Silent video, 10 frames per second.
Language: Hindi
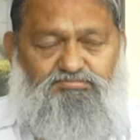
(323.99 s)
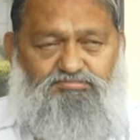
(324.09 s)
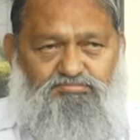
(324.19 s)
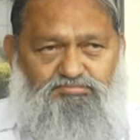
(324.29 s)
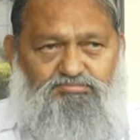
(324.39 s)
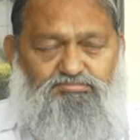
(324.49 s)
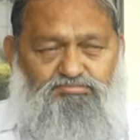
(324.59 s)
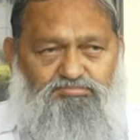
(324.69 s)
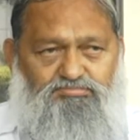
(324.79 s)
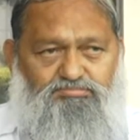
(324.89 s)
लेकिन
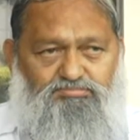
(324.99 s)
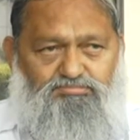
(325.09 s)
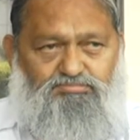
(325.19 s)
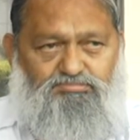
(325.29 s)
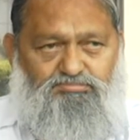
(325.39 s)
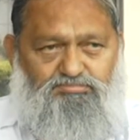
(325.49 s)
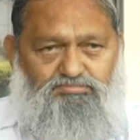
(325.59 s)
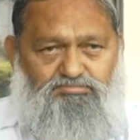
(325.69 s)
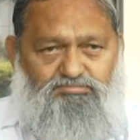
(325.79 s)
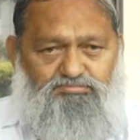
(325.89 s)
ठेके एसेंशियल
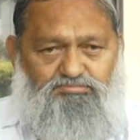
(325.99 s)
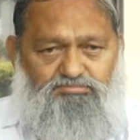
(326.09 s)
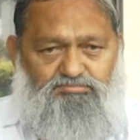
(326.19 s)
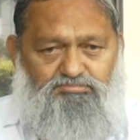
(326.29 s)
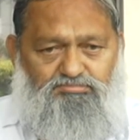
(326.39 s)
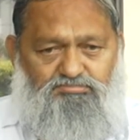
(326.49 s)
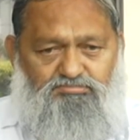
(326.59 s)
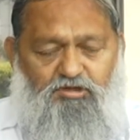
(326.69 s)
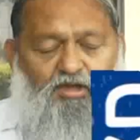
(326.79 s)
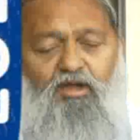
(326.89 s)
आइटम्स में भी नहीं है और
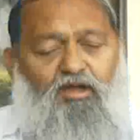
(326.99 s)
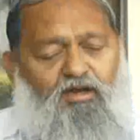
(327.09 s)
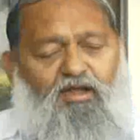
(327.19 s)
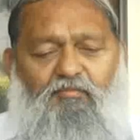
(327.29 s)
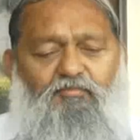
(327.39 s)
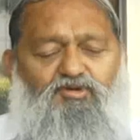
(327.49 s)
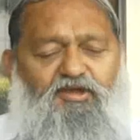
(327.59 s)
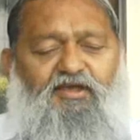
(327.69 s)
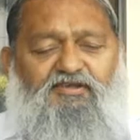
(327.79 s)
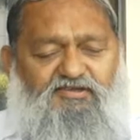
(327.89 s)
नहीं अब मुझे और...